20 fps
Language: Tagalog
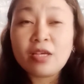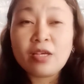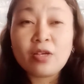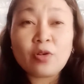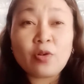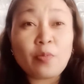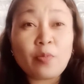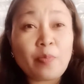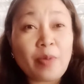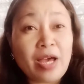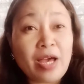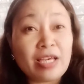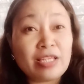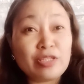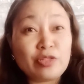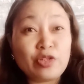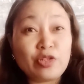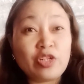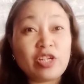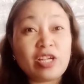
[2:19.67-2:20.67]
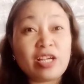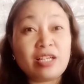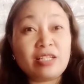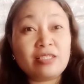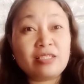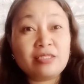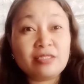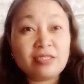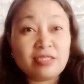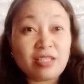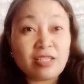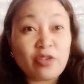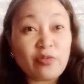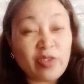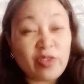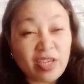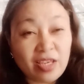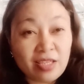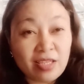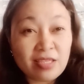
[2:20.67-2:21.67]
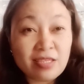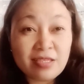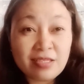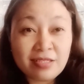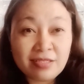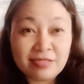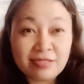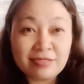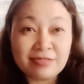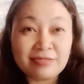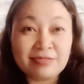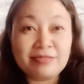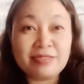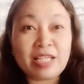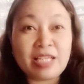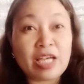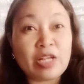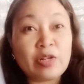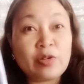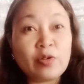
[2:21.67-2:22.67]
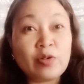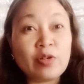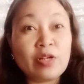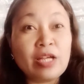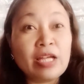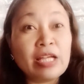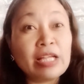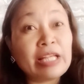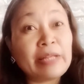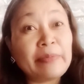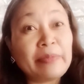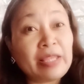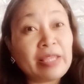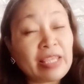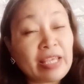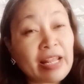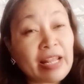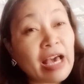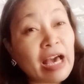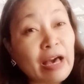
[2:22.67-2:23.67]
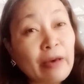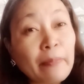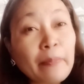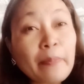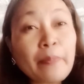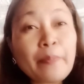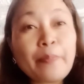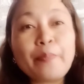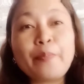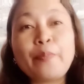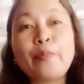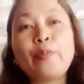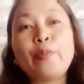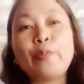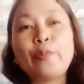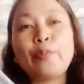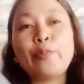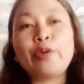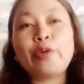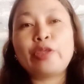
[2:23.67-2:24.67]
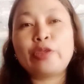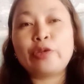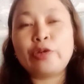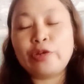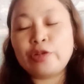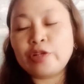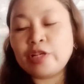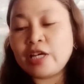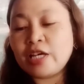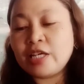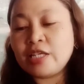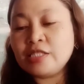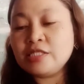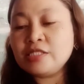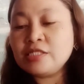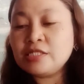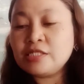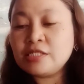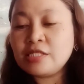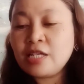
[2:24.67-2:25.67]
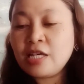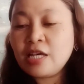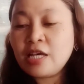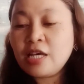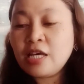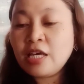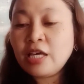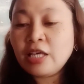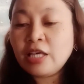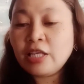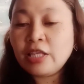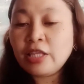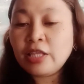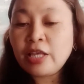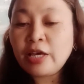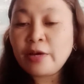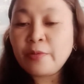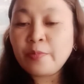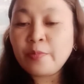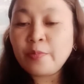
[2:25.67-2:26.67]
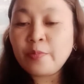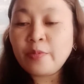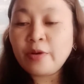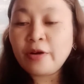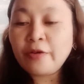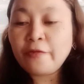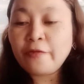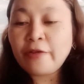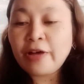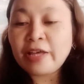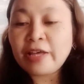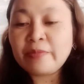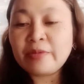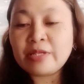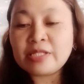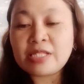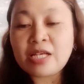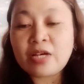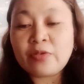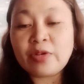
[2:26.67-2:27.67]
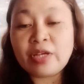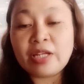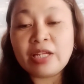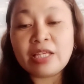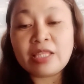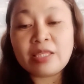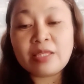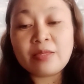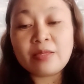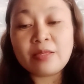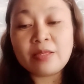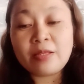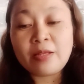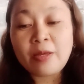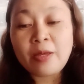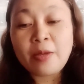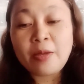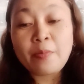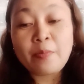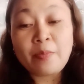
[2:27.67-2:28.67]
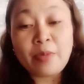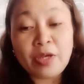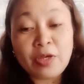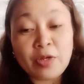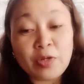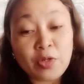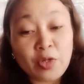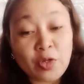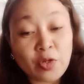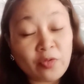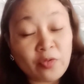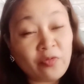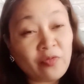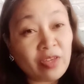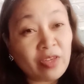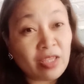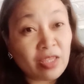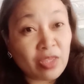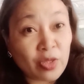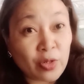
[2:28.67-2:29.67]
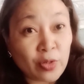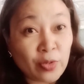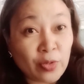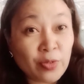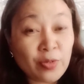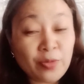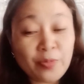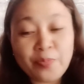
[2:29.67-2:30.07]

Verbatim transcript: Kung paano siya gawin, hmm, anong gamitin na app. Hmm, ito yun guys. Number 5 is how edit my YouTube intro